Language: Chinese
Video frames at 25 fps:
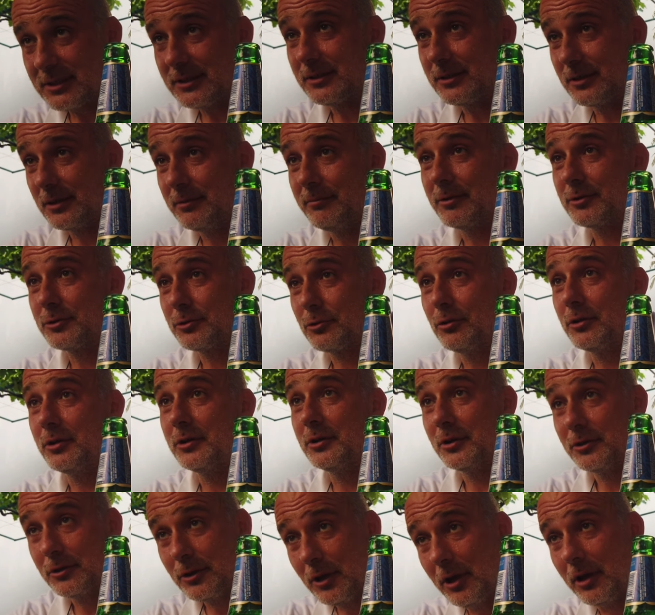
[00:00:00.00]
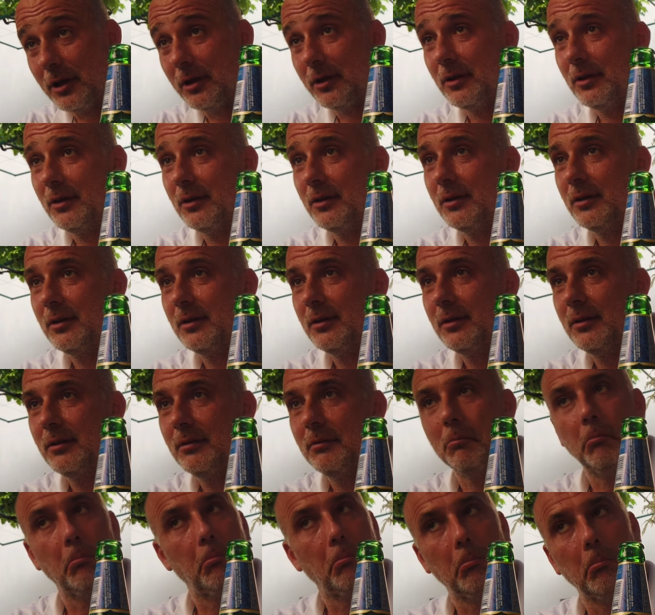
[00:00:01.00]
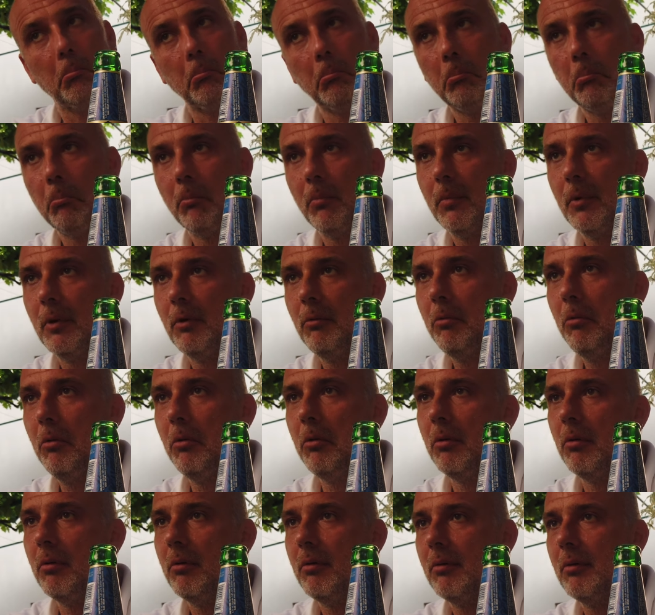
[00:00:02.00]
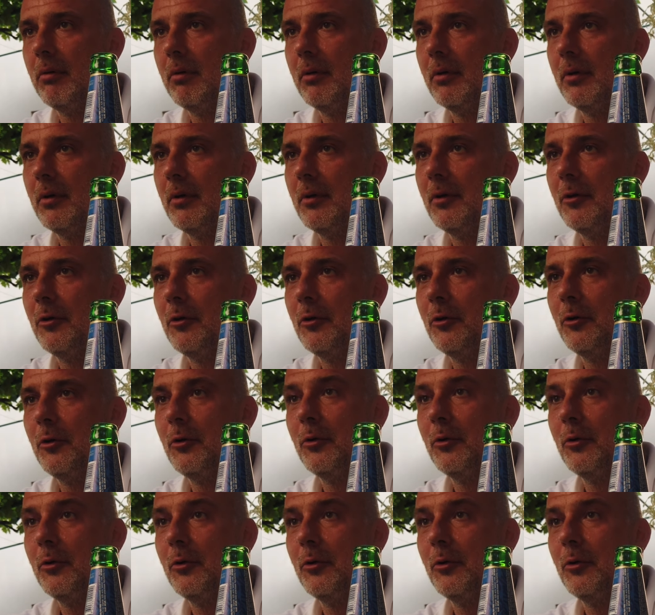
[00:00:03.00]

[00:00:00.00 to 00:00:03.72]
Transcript: 四十七岁了，对，哦，不像，